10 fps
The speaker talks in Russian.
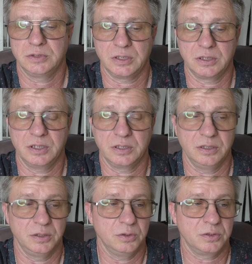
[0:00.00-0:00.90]

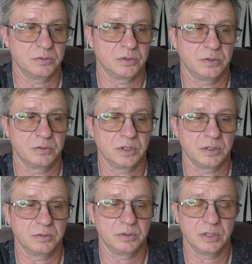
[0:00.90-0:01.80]
конкретный нож, вот тот,
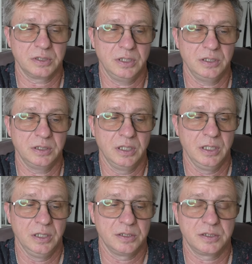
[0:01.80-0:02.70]
который на сайте.
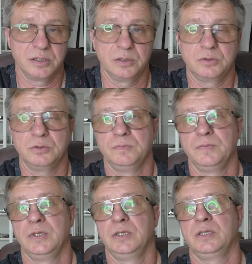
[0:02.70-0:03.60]
Ссылку
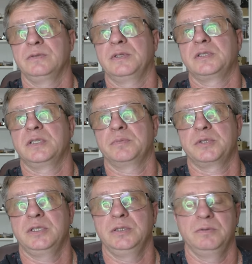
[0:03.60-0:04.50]
на WhatsApp
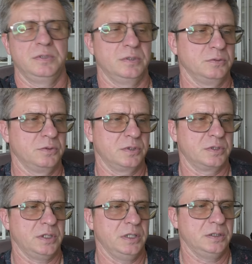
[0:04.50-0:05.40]
скидывайте. Лучше с
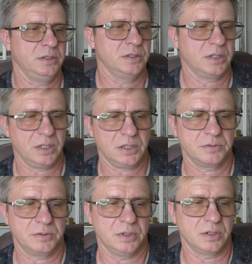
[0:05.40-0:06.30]
сайта не
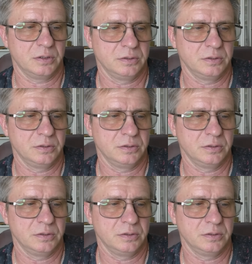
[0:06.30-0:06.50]
заказывать нам,